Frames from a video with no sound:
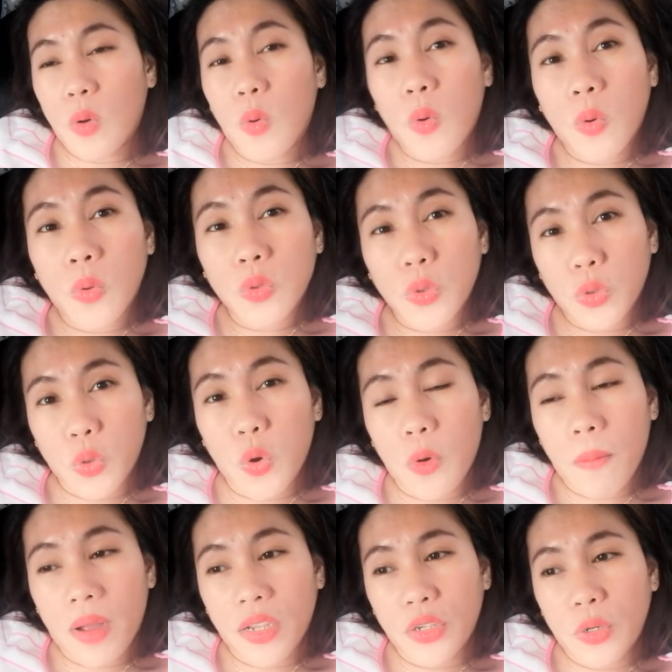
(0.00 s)
kung
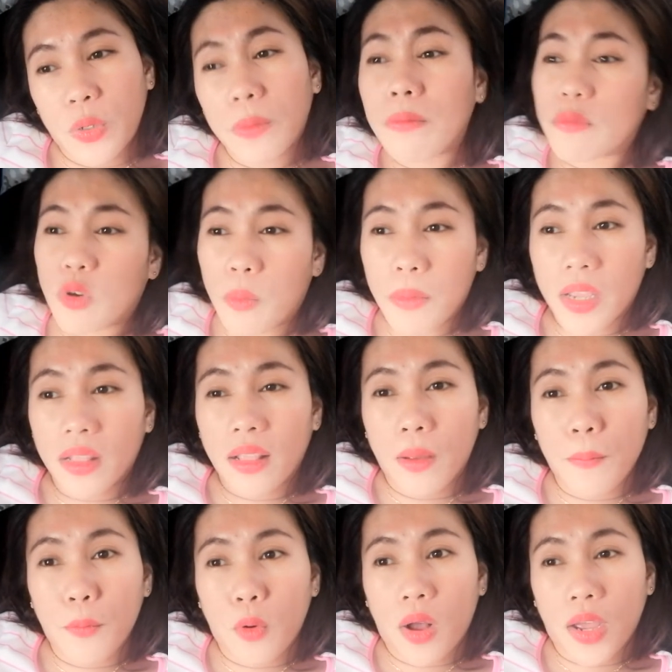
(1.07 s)
totoo man yon comment
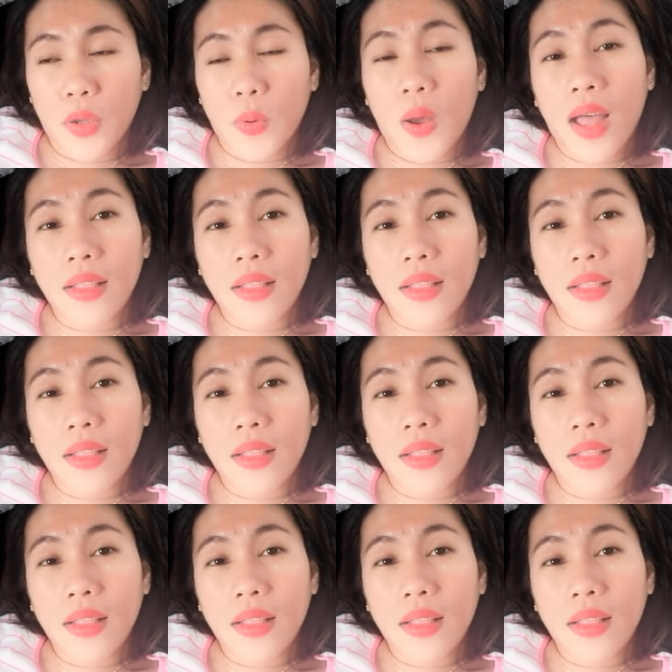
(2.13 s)
lang po kayo,